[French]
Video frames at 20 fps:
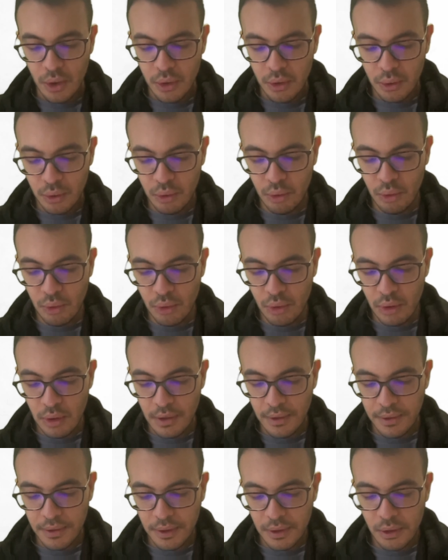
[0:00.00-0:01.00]
D'où
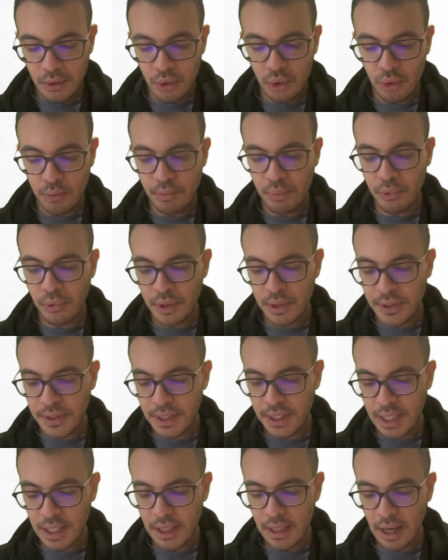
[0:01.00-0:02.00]
je peux
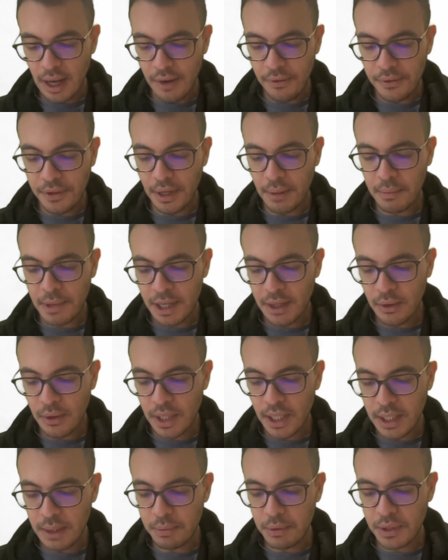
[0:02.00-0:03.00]
ici affirmer que
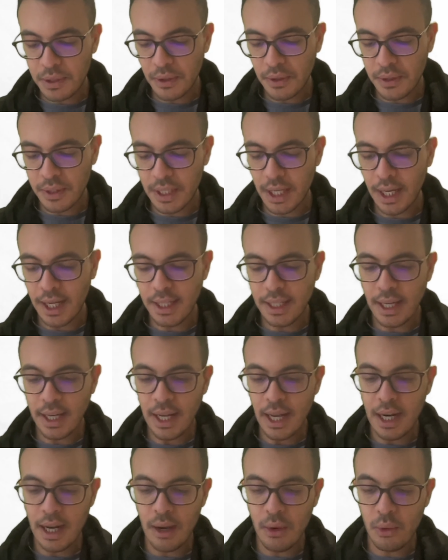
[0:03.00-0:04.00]
x puissance r est
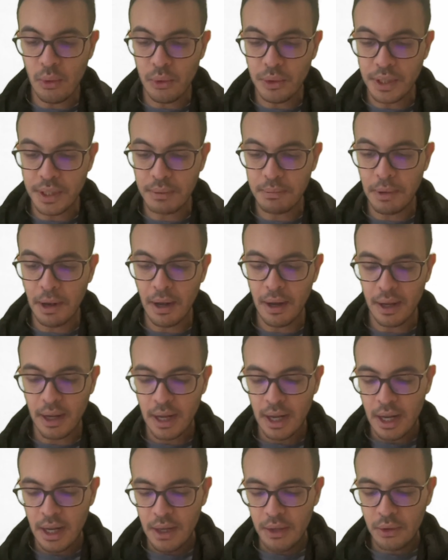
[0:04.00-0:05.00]
égal à e, n'est-ce pas
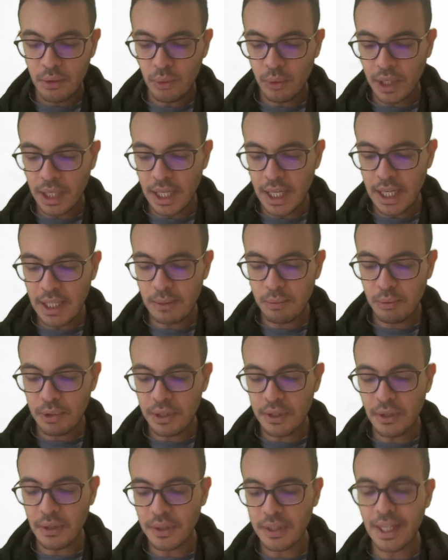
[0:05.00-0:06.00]
Donc x
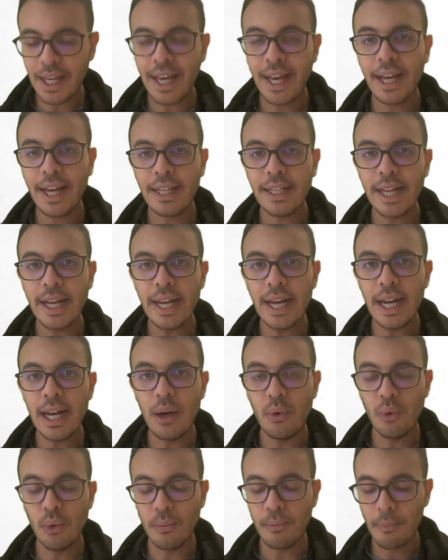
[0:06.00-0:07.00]
puissance r est égal à
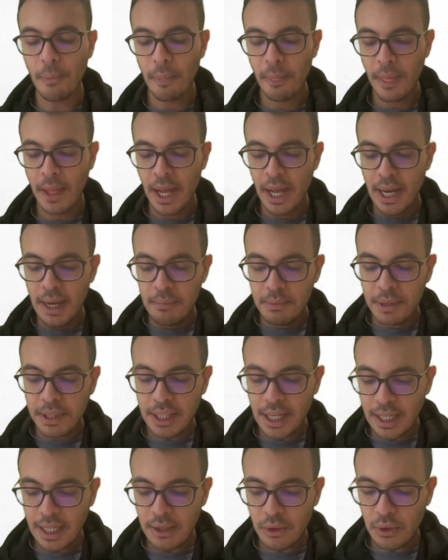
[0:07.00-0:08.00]
e. Mais
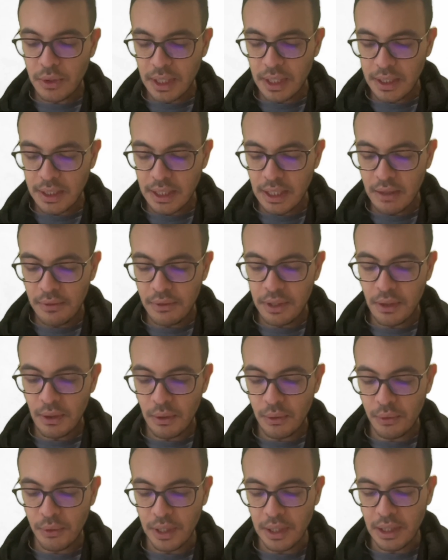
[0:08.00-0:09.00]
ça, qu'est-ce que ça signifie
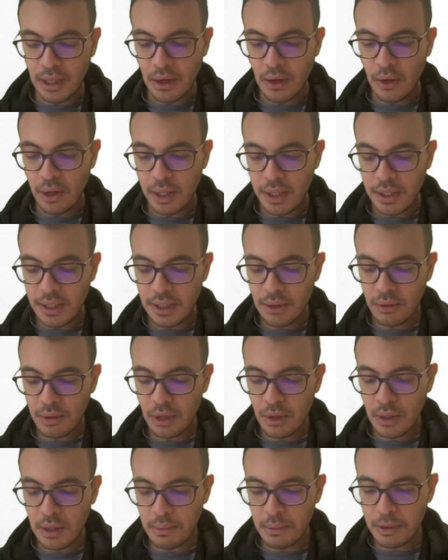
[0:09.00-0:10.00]
en fait Alors ici, on
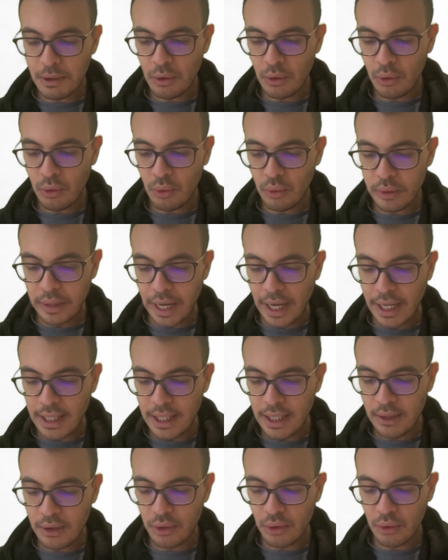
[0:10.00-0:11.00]
a une espèce de
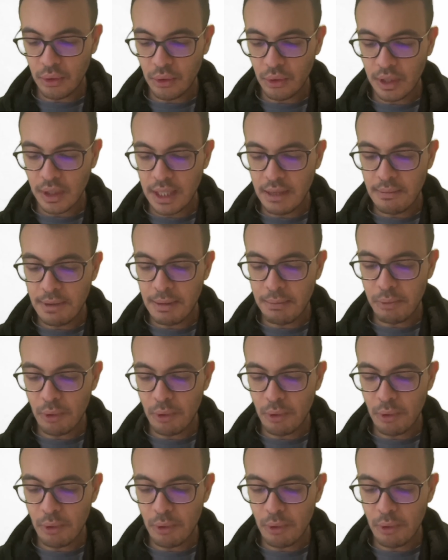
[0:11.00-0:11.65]
contradiction entre guillemets.